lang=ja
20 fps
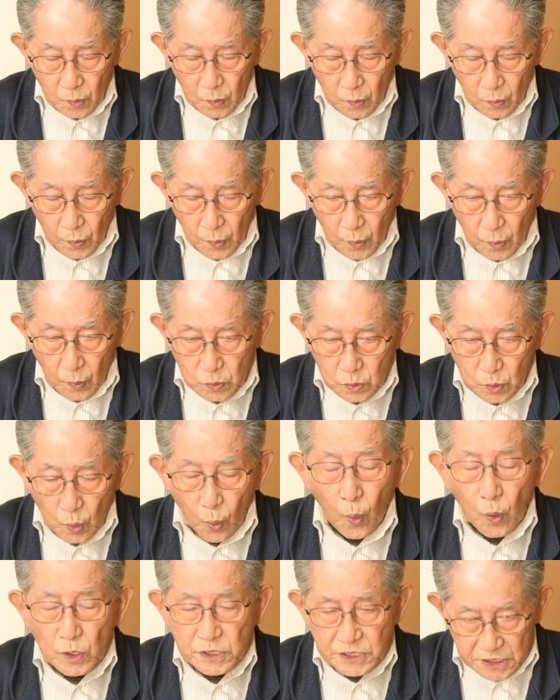これを
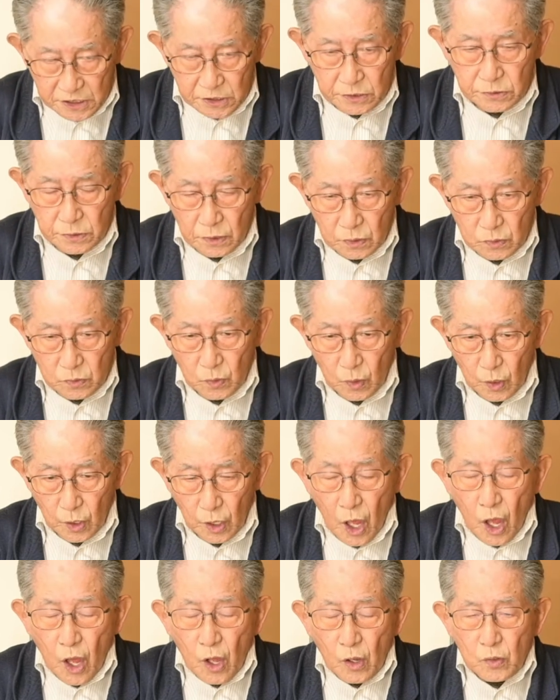動視って動
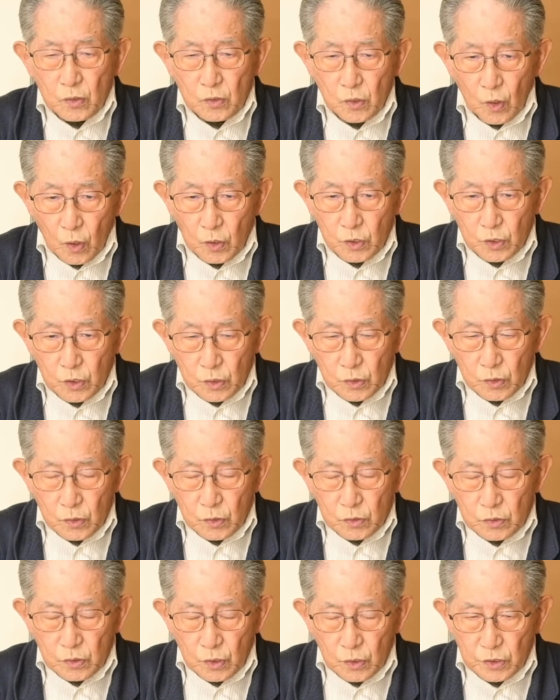く
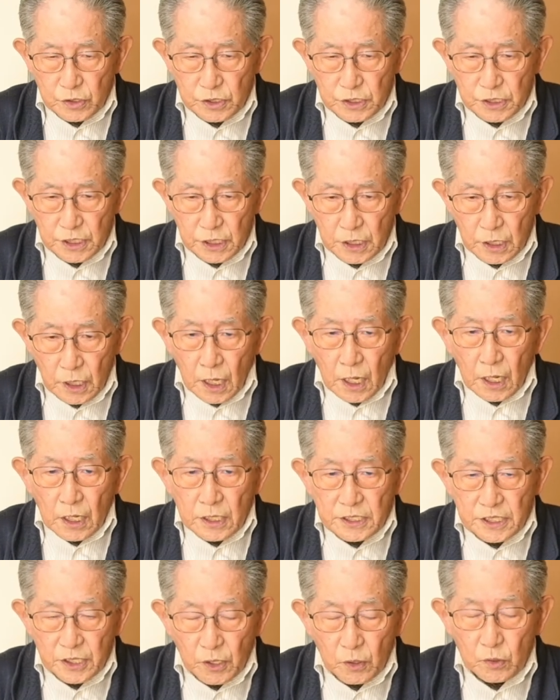という字に
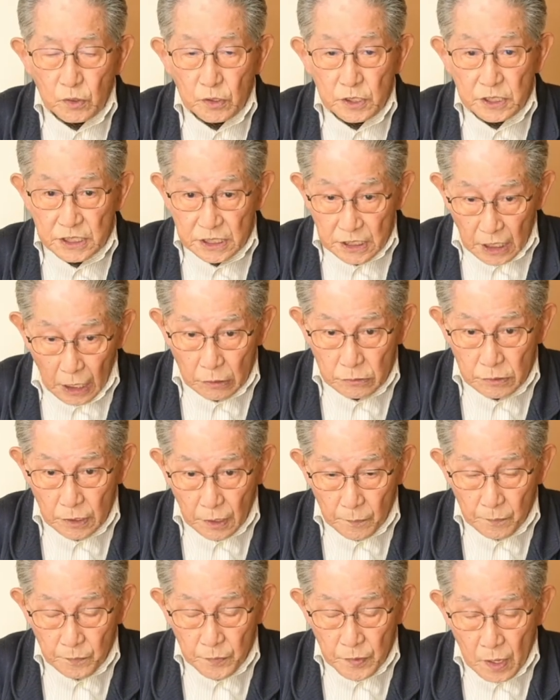視力の視書くね。
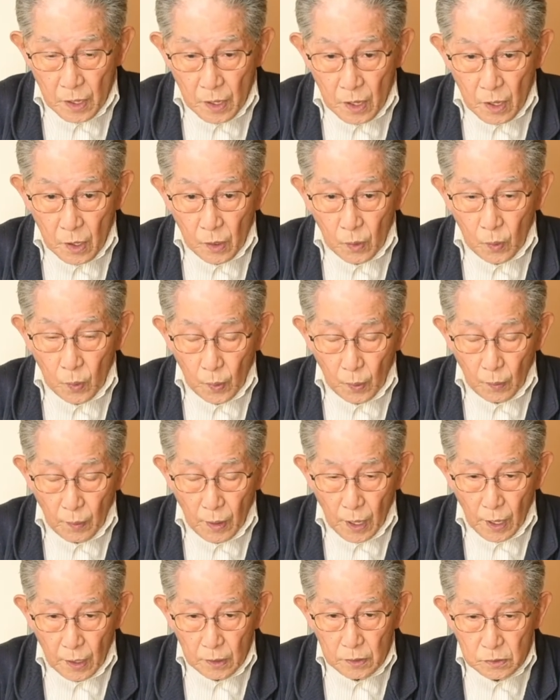これ
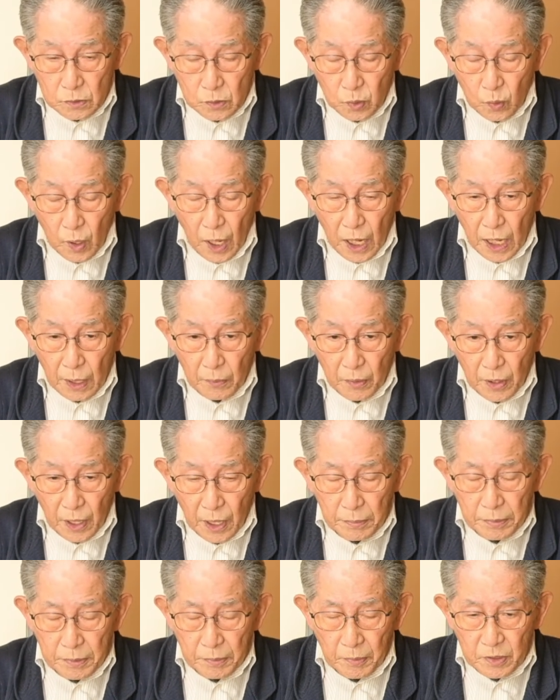はトカゲも
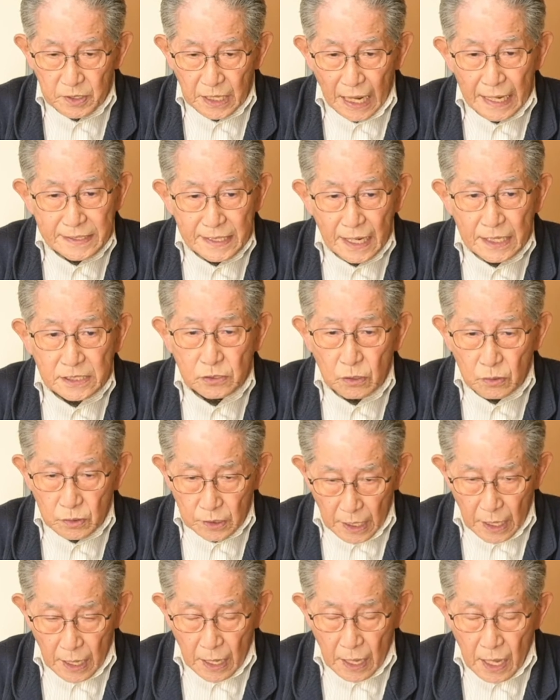ヘビも大体そう
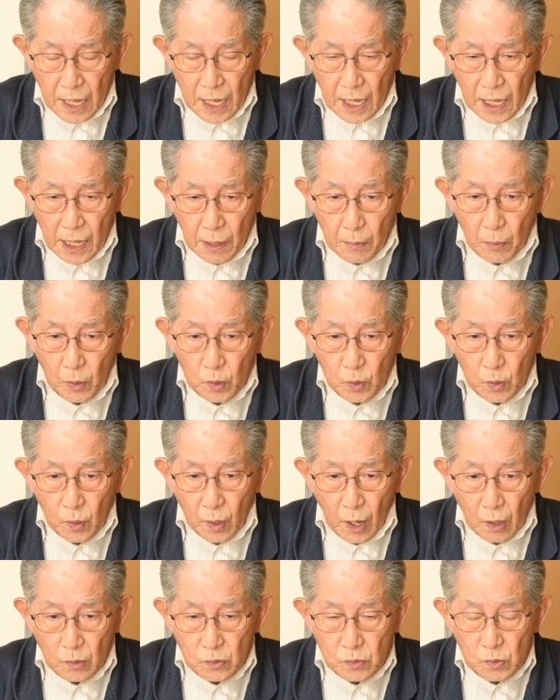で、獲物
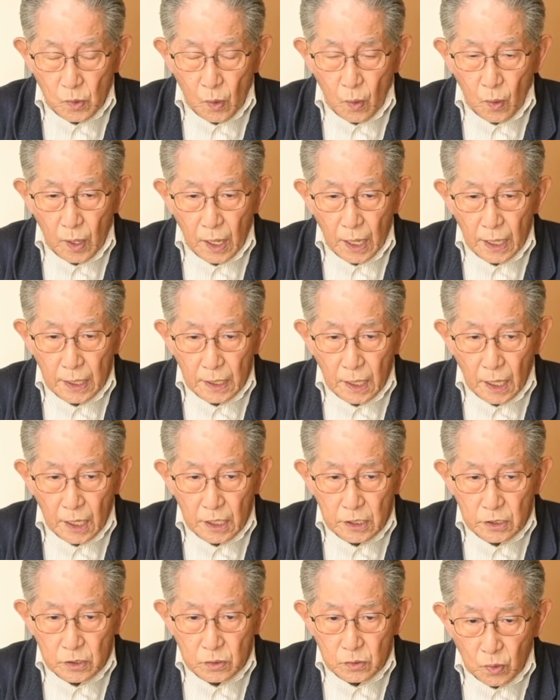が動かな
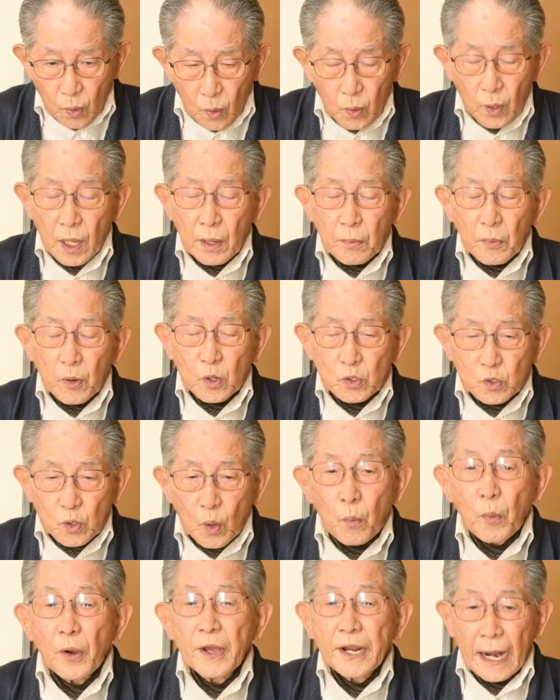いと獲物と
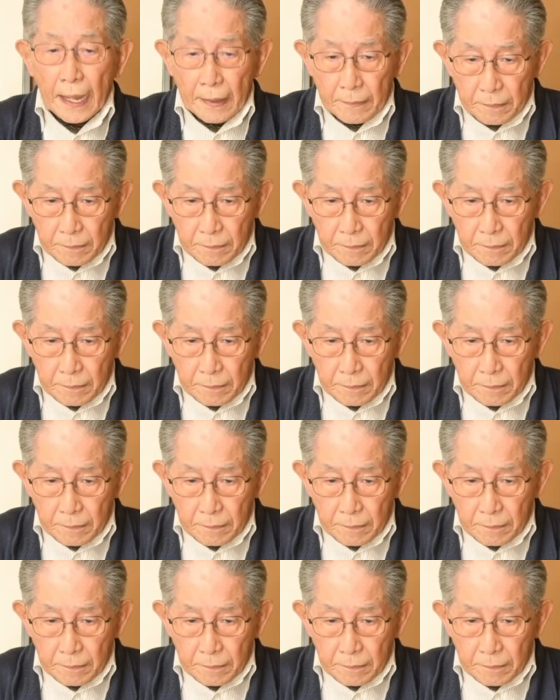思えない。